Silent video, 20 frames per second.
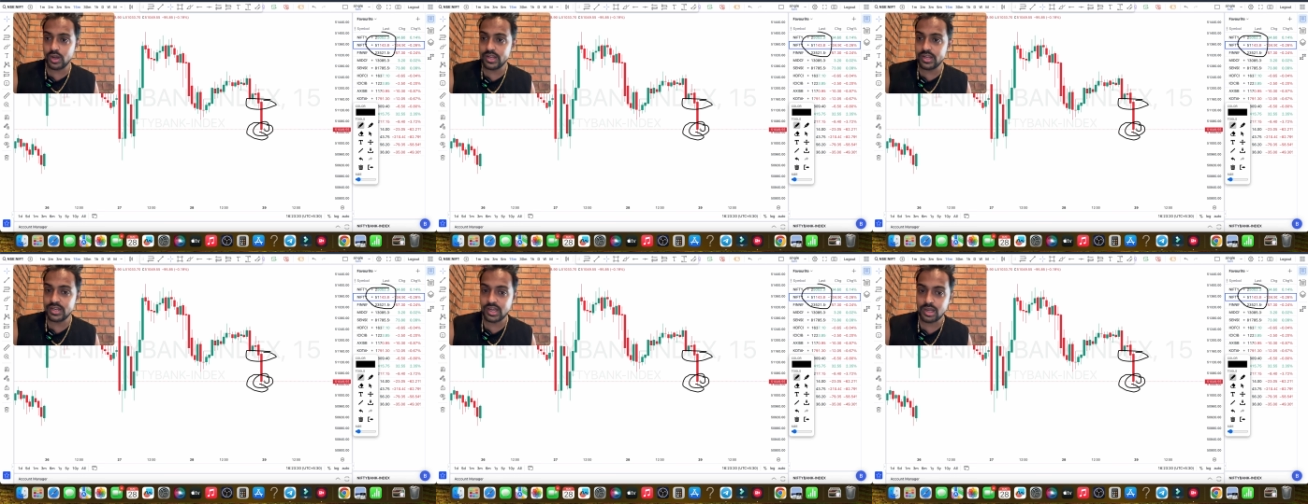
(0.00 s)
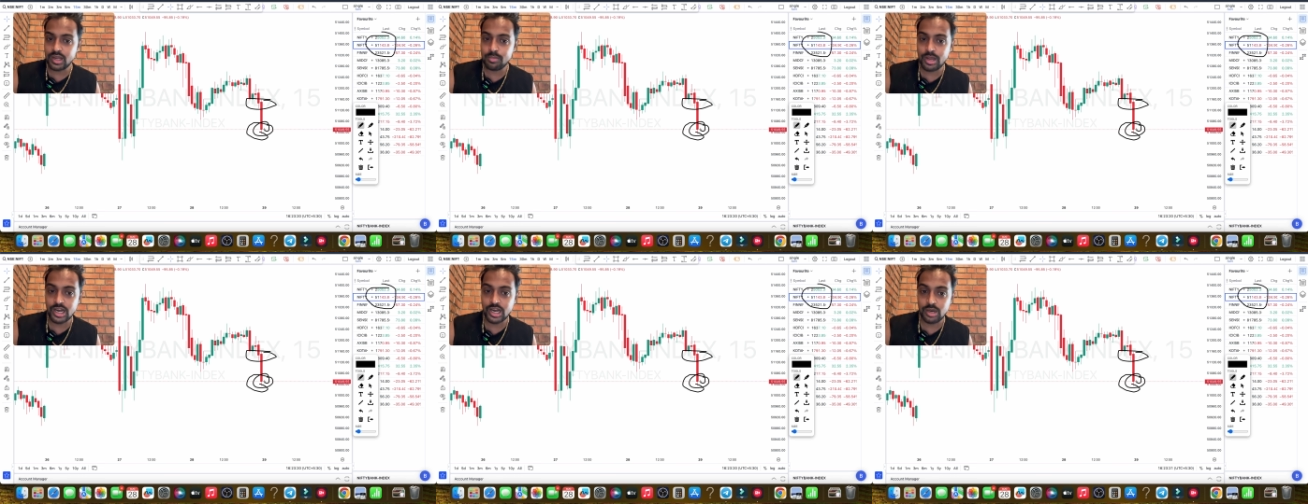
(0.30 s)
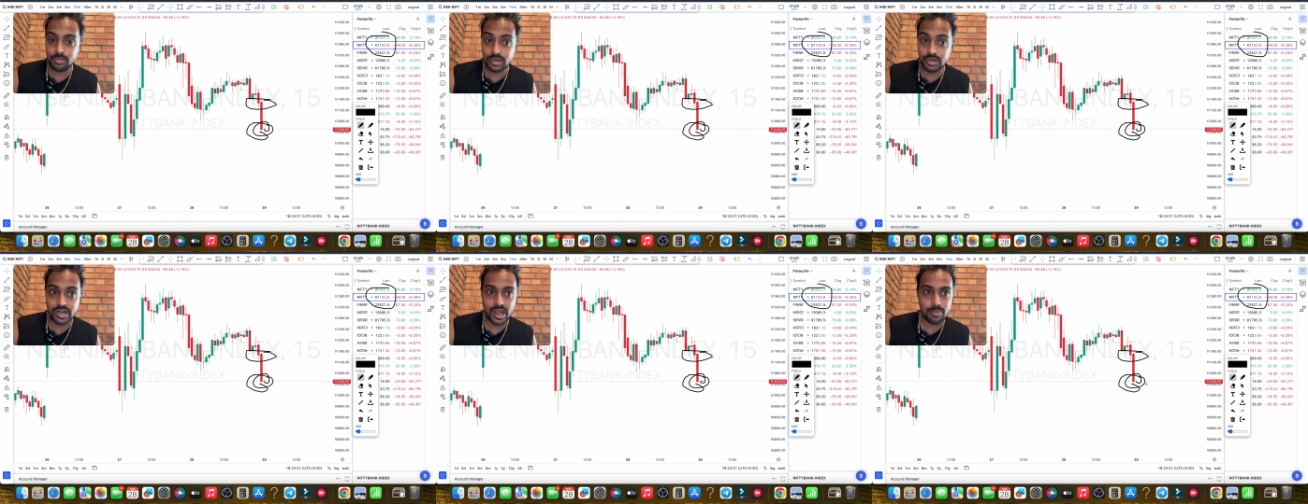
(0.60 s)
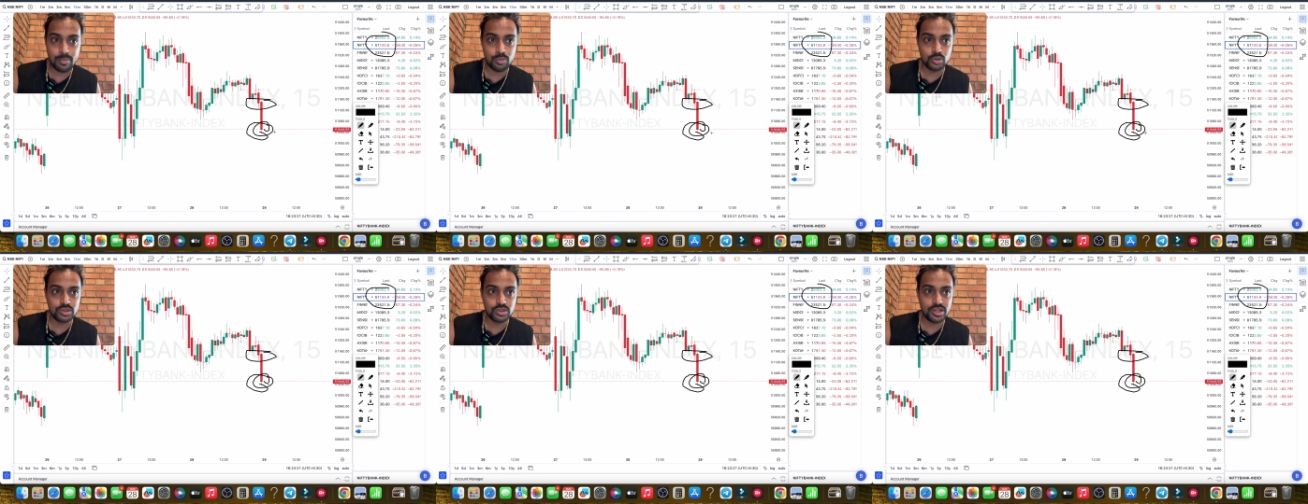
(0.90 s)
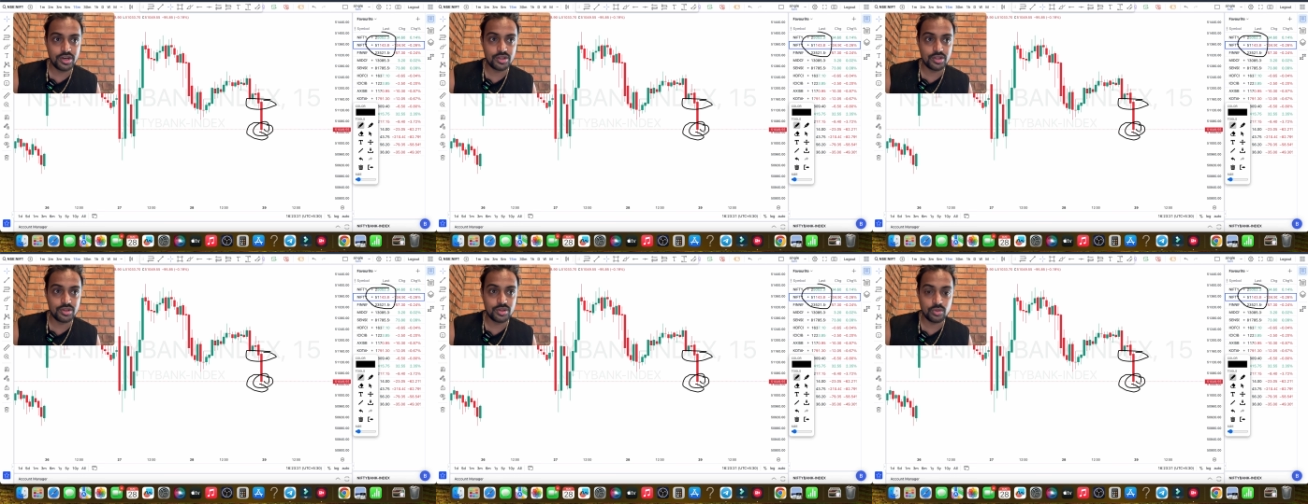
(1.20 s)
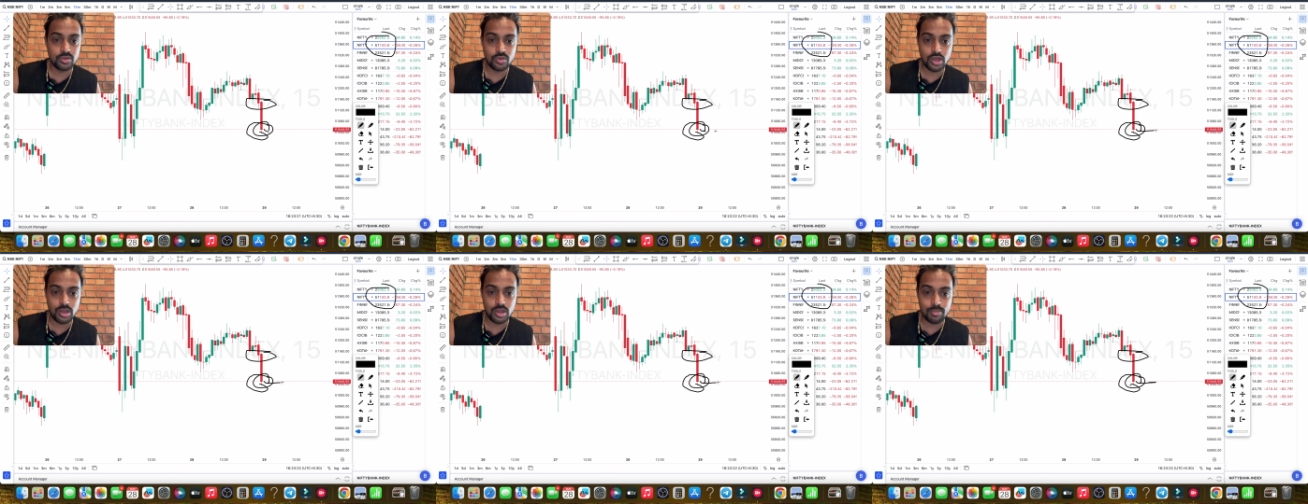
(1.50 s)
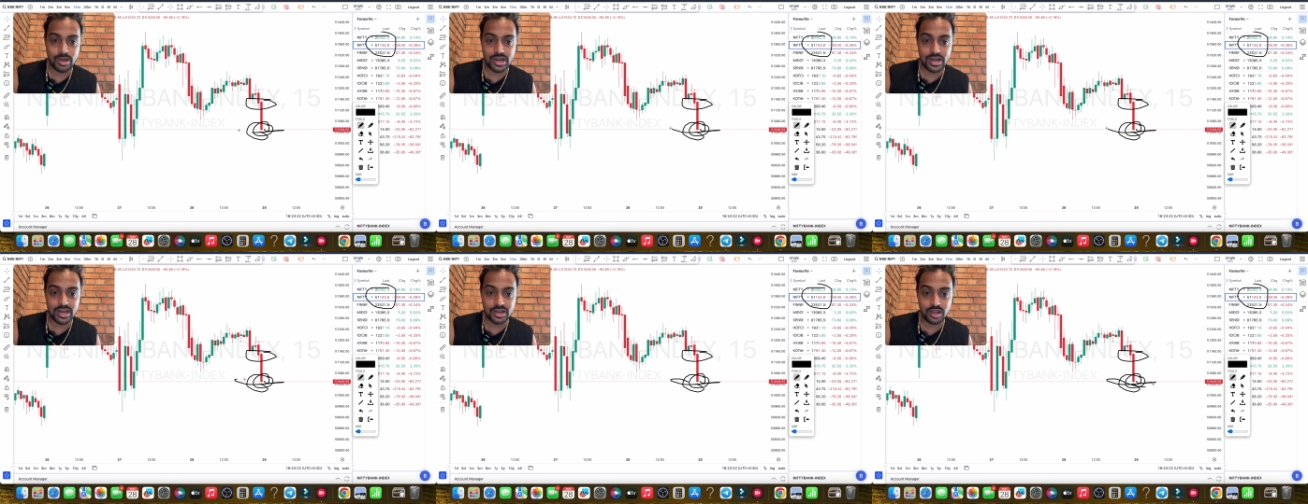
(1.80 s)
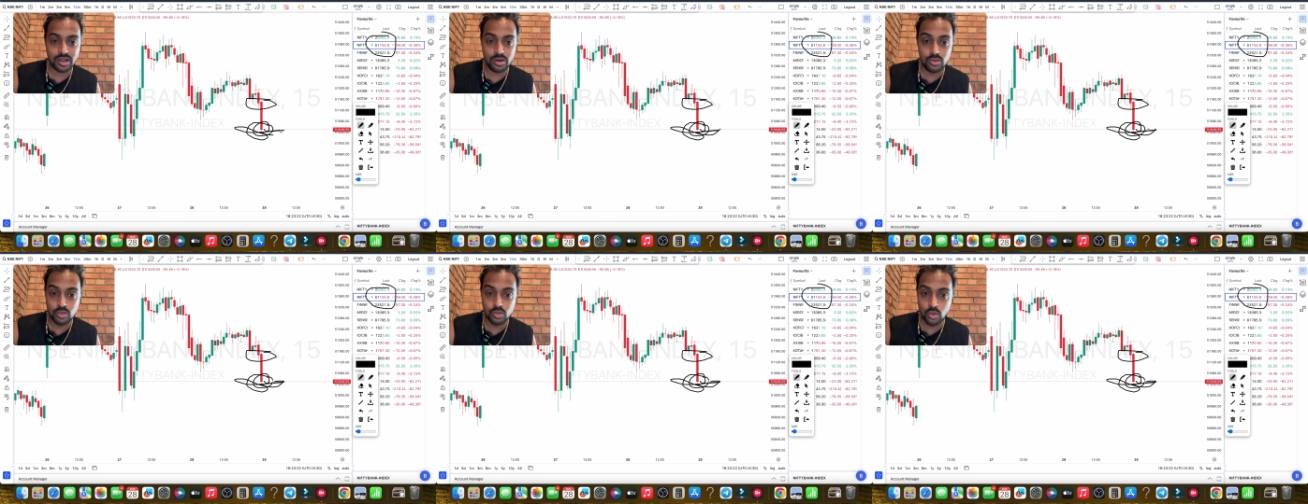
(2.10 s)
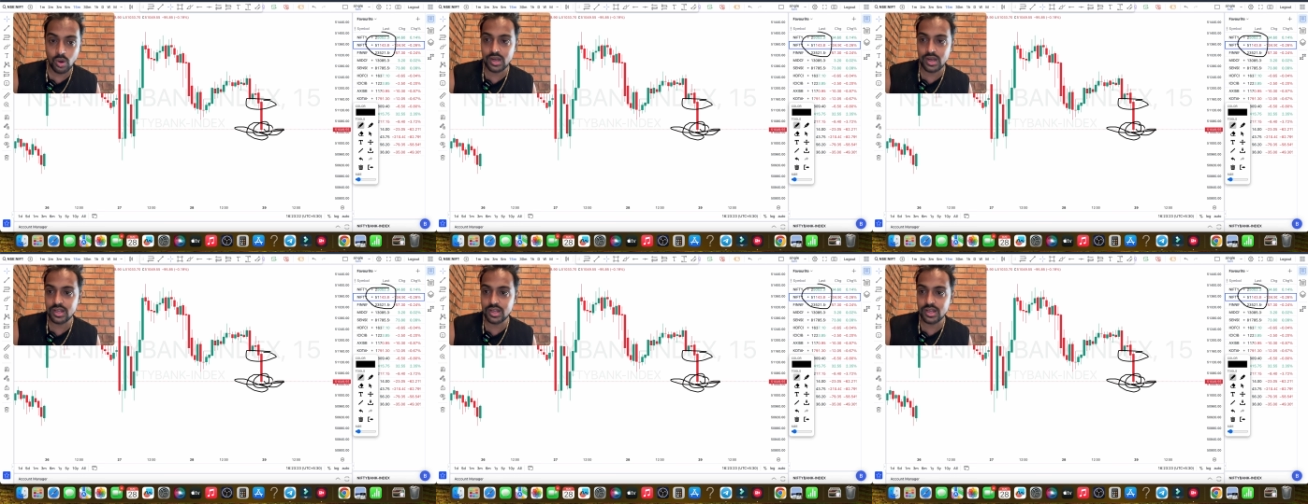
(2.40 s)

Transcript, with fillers: कहीं ना कहीं मार्केट में ट्रैप होते रहते हो क्योंकि मार्केट का लो